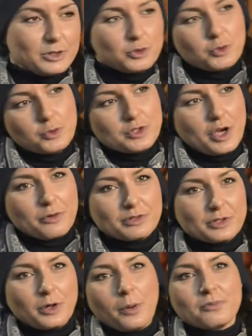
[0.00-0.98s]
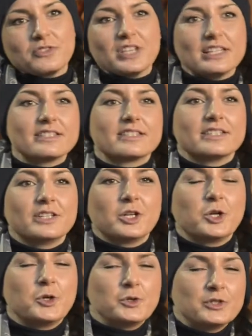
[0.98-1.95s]
eine Tüte auf den Kopf
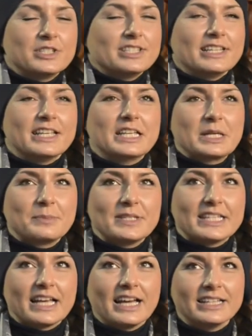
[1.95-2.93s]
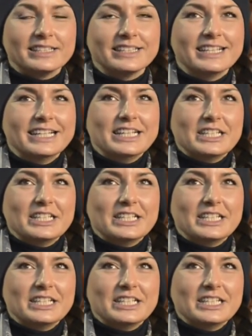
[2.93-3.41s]
setzte. Und ich erinnere mich daran,